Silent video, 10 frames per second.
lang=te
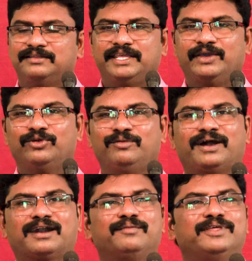దేవుని
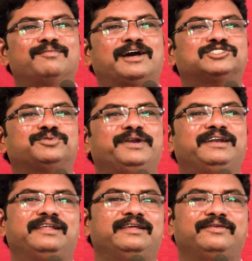మాటల మీద మనసు
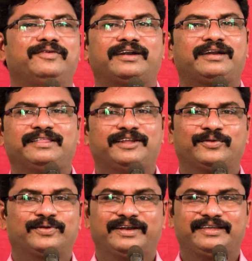పెట్టి వినట్లేదు
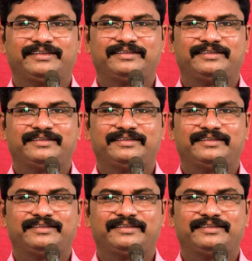అనుకోండి